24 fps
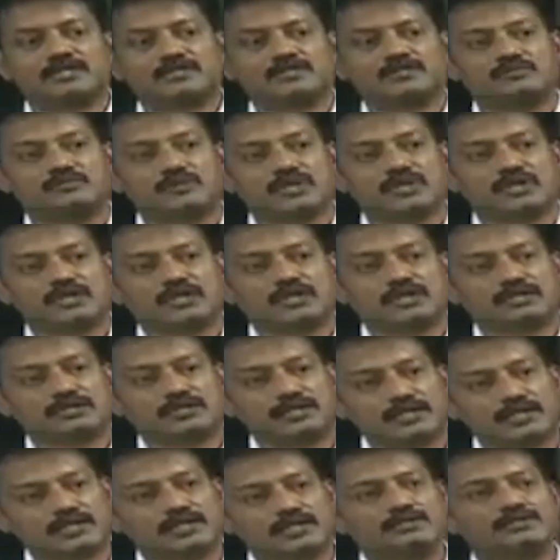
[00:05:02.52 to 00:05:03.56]
నెగిటివ్ మాట్లాడితే
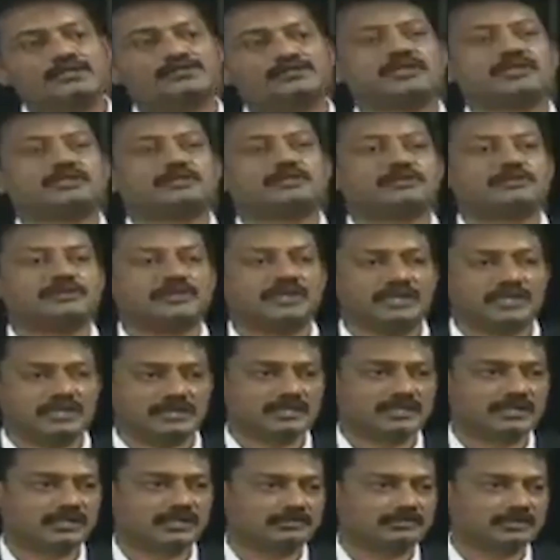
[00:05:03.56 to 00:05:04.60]
నెగిటివ్ జరుగుద్ది అని
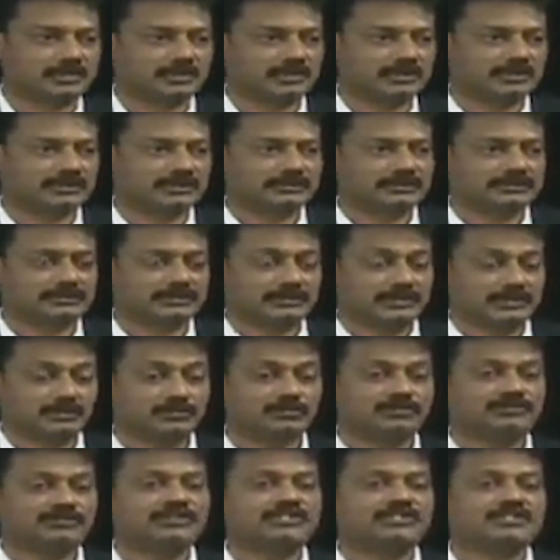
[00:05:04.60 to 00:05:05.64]
అంటారు అనమాట
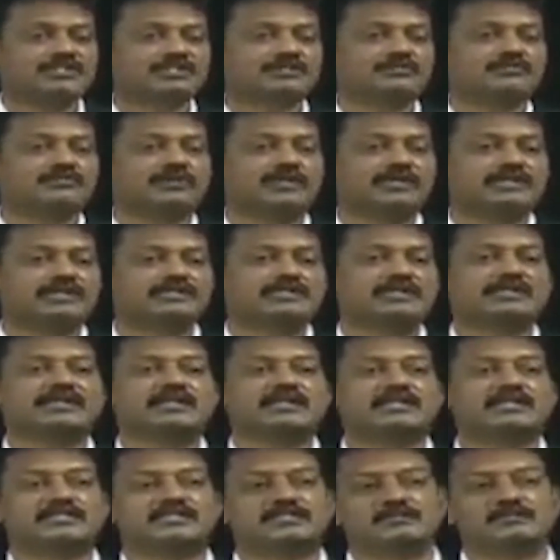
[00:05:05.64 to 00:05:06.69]
విచ్ ఈస్ క్వైట్
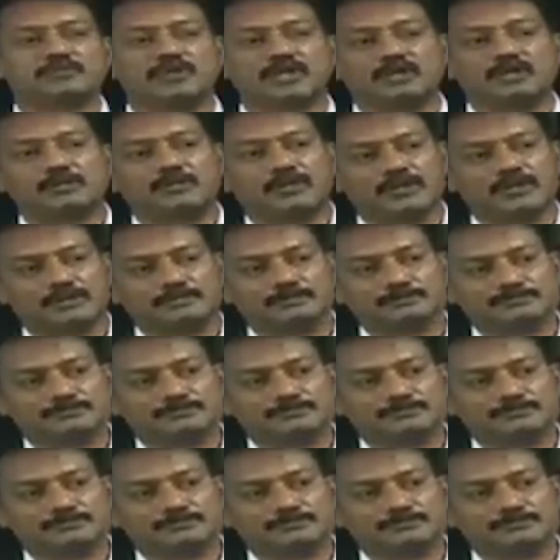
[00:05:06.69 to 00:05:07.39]
అగెనిస్ట్ బైబిల్